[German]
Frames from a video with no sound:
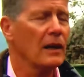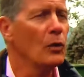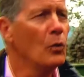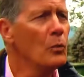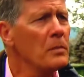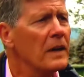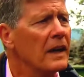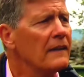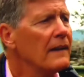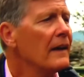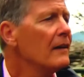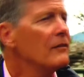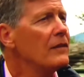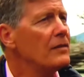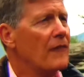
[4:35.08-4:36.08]
umgeht.
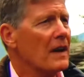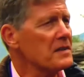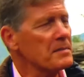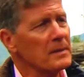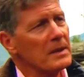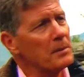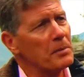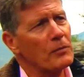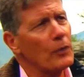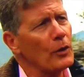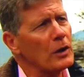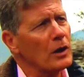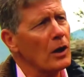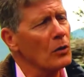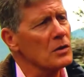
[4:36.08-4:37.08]
Wie war es mit der
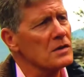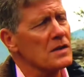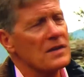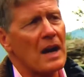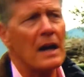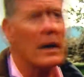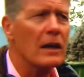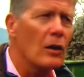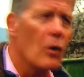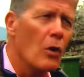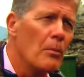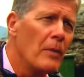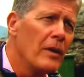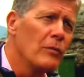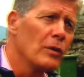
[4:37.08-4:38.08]
Bevölkerung? Ist das
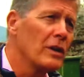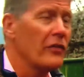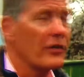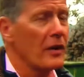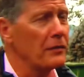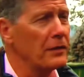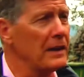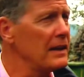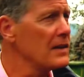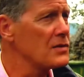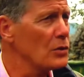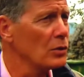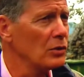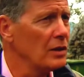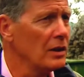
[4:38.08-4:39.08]
angekommen? Wurde sehr viel
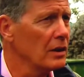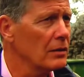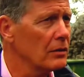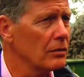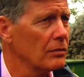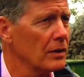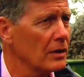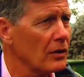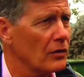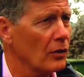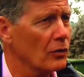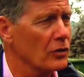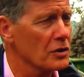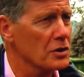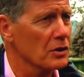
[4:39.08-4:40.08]
diskutiert? Wird das
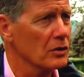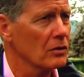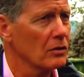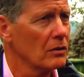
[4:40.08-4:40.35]
ausgeschaut? Die